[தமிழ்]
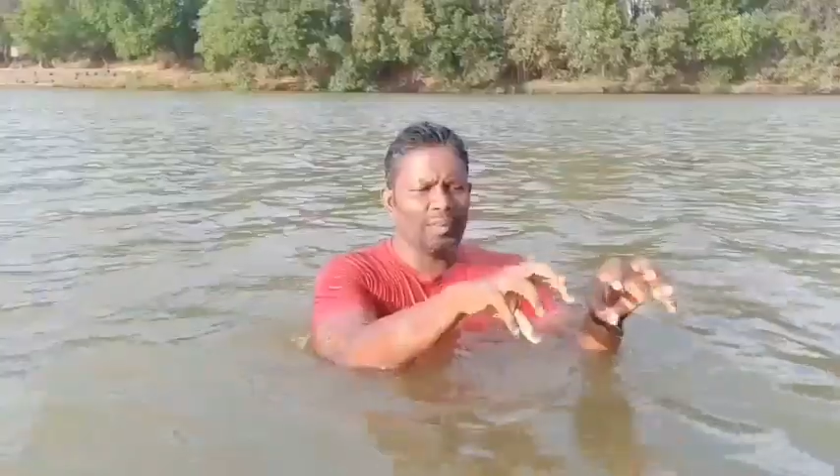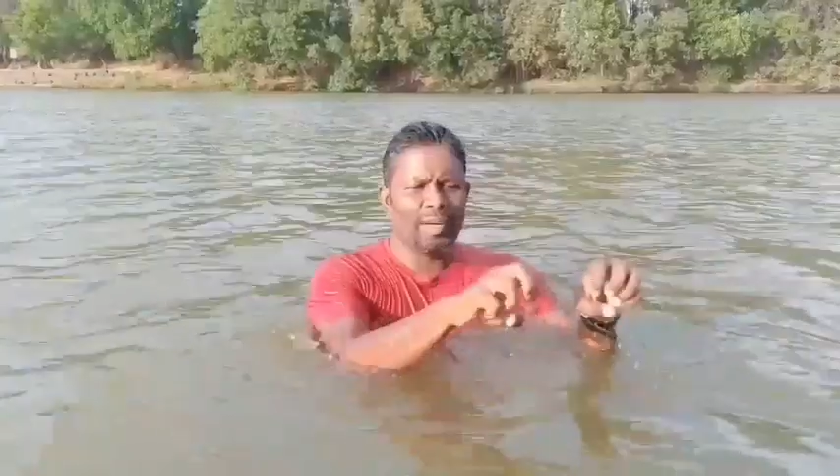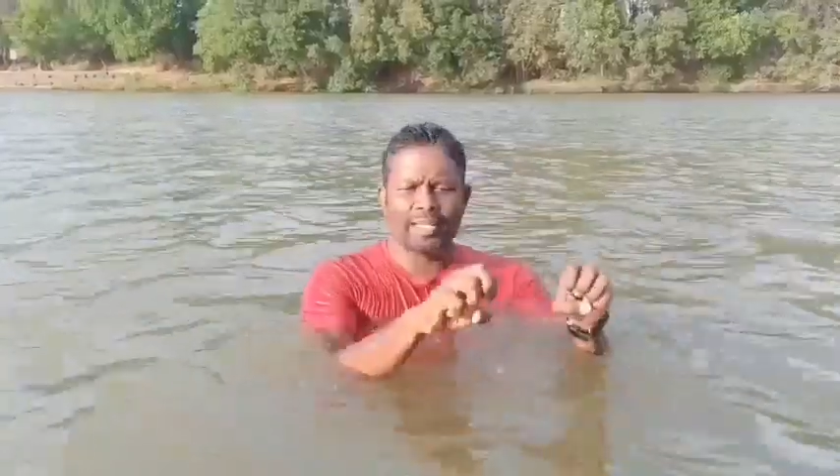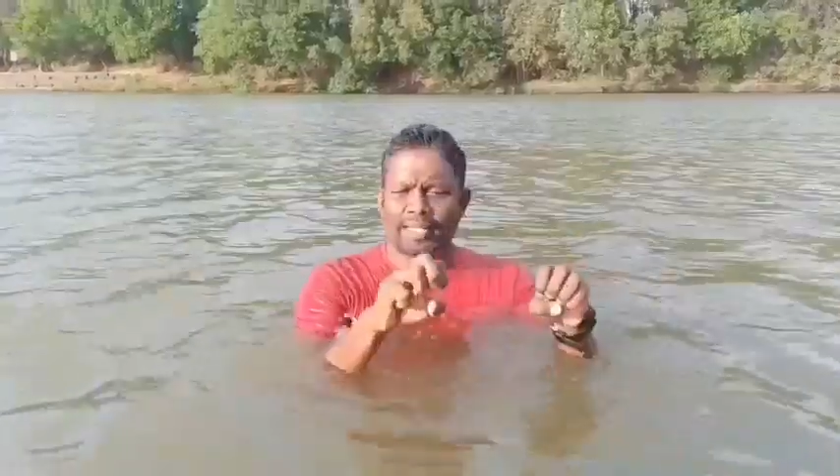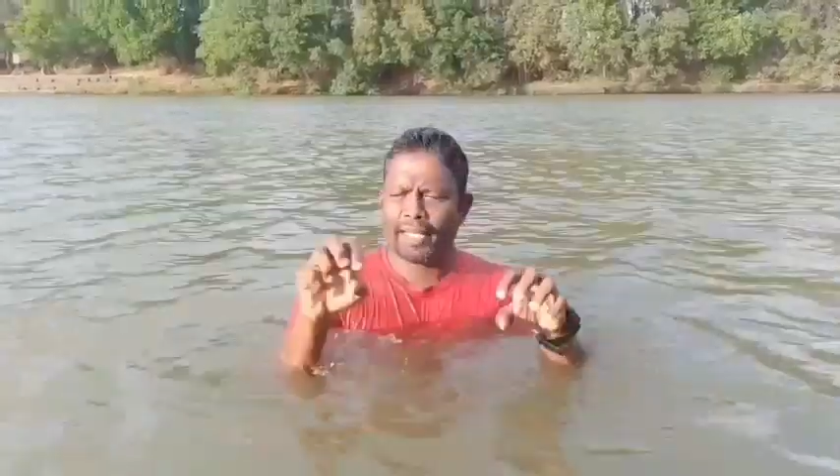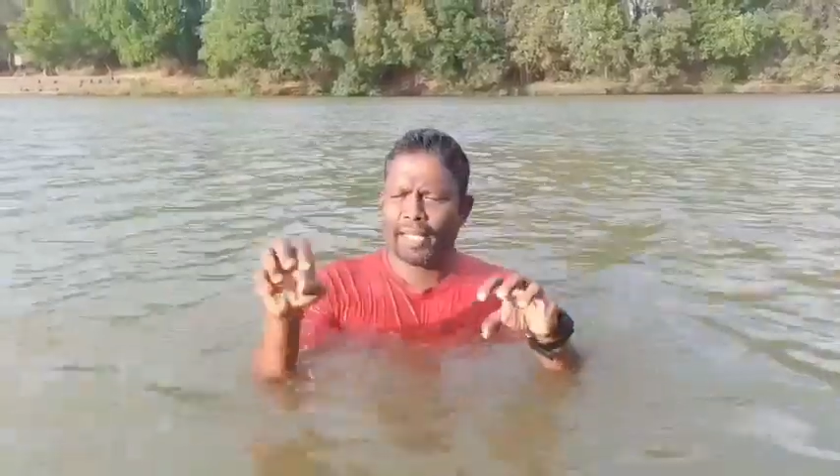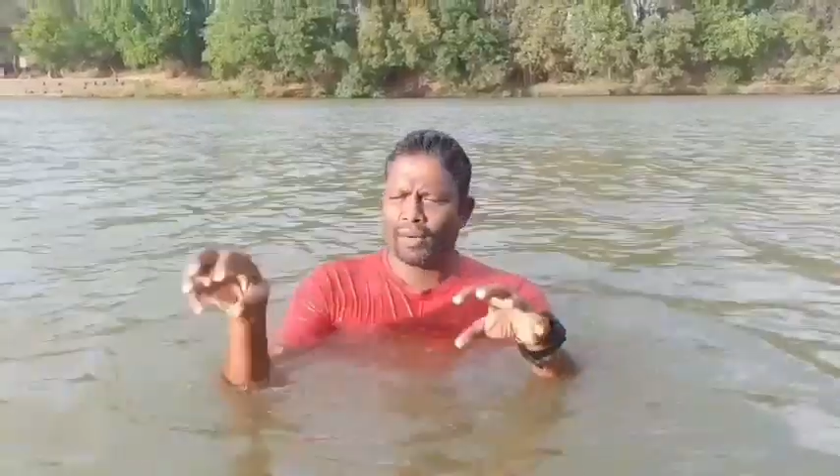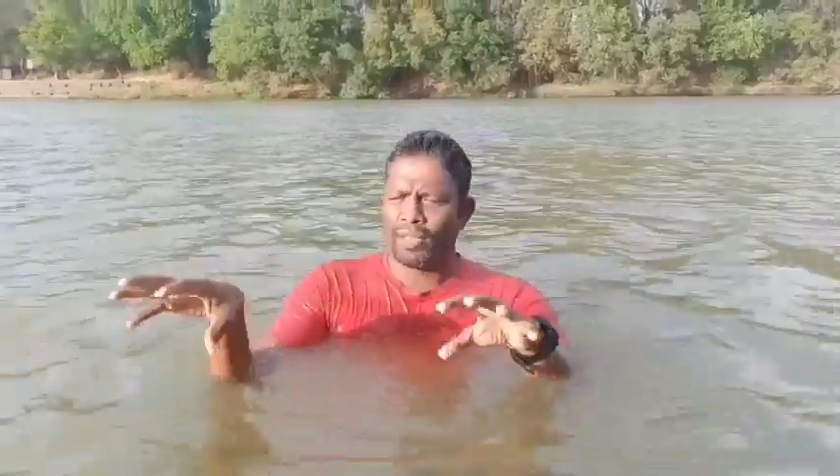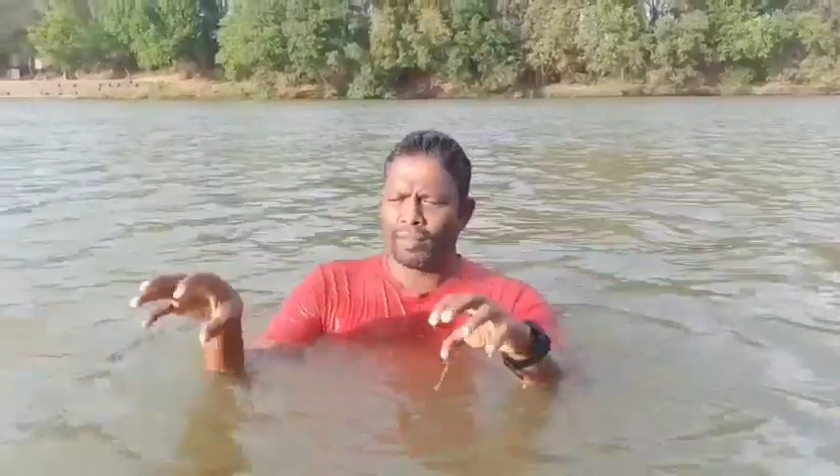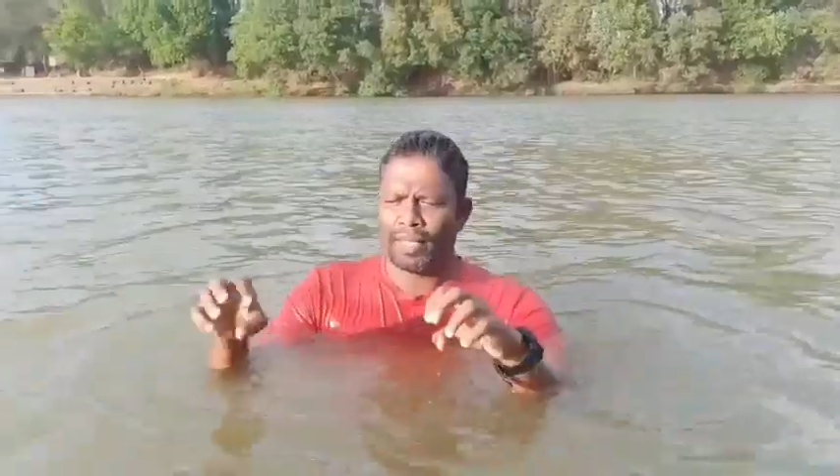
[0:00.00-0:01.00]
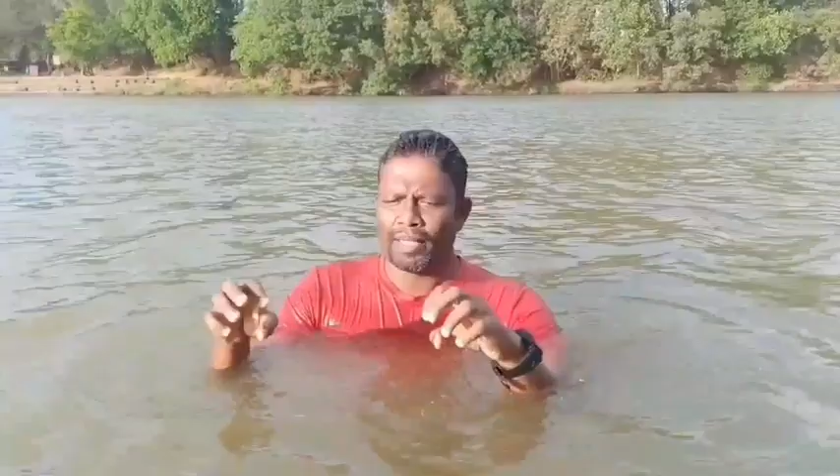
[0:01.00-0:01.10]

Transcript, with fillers: கிடையாது மேஞ்சி இங்கே கொஞ்சம்